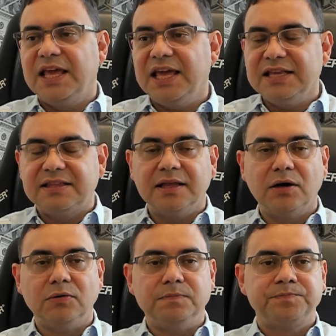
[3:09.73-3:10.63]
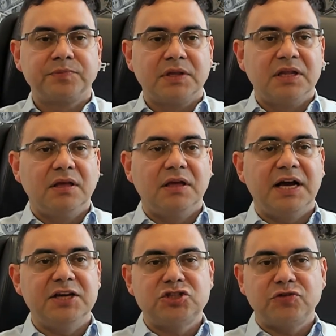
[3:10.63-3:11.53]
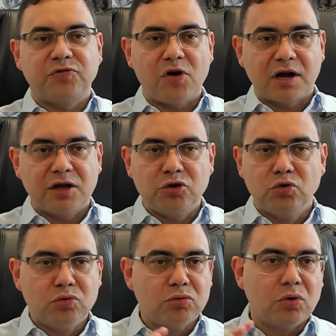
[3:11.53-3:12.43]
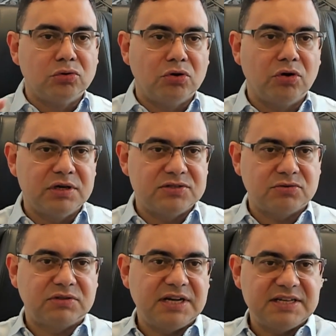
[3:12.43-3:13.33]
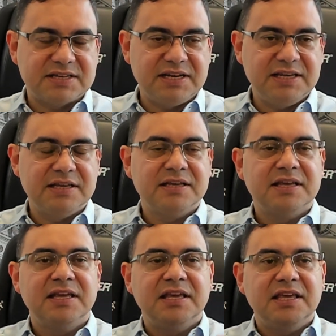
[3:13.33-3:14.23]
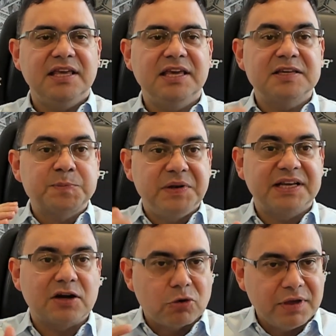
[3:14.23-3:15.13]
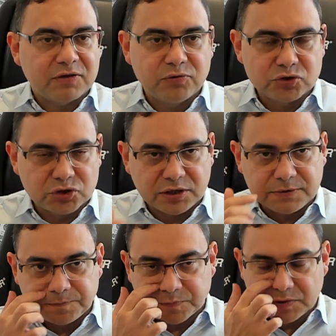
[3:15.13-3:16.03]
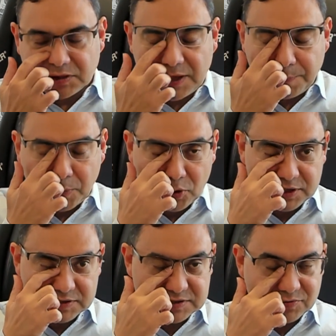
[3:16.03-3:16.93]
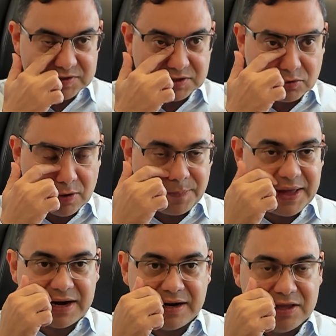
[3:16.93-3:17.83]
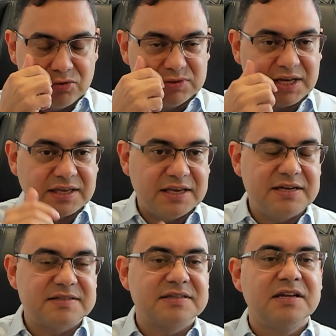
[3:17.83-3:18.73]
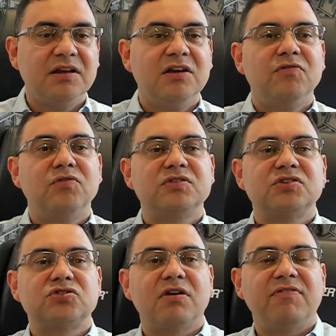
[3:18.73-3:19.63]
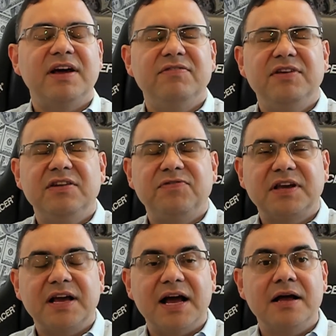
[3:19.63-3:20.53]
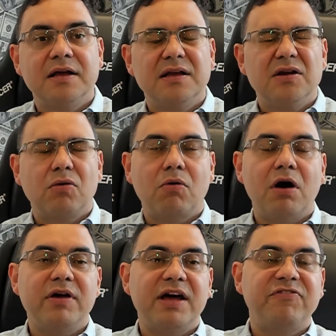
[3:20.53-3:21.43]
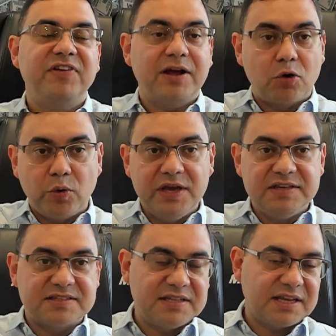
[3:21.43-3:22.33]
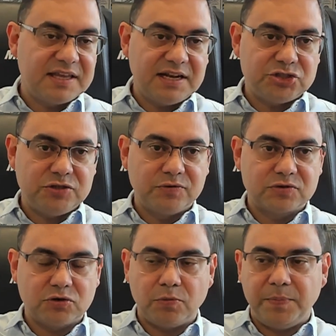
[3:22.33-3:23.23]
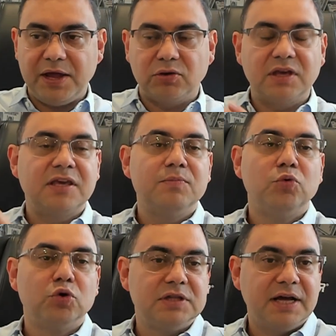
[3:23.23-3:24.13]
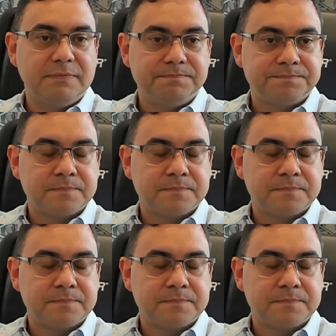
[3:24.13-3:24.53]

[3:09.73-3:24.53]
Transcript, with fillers: Então, a gente foca em um ou dois ou três ali e explica como é que funciona. Depois, se você não opera nenhum daqueles, você só vai verificar qual é a frequência daquele ativo que você opera, o que, que muda